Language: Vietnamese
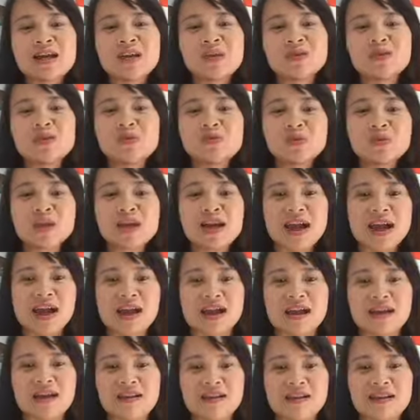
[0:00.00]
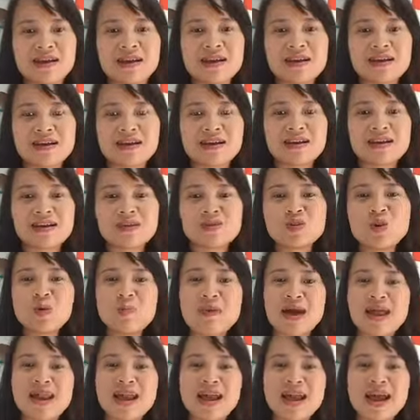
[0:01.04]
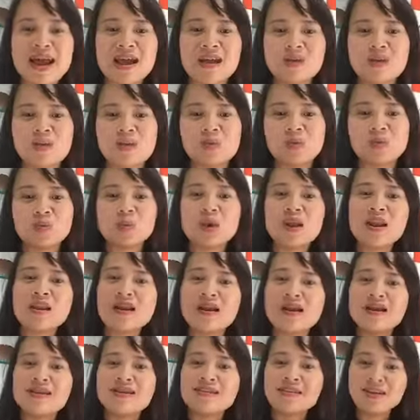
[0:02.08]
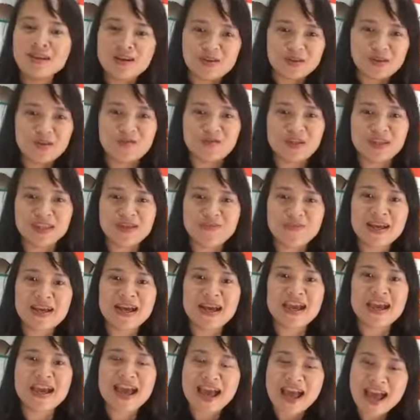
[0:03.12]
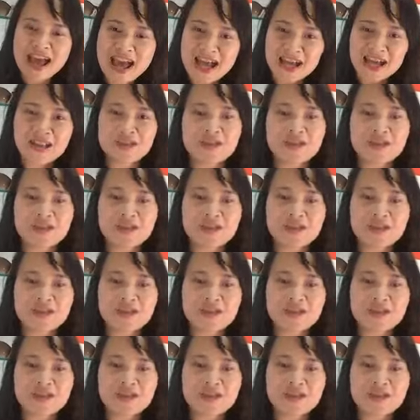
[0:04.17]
giúp cho cả các shop bán hàng cũng thuận lợi hơn nhiều trong việc tiếp cận khách hàng,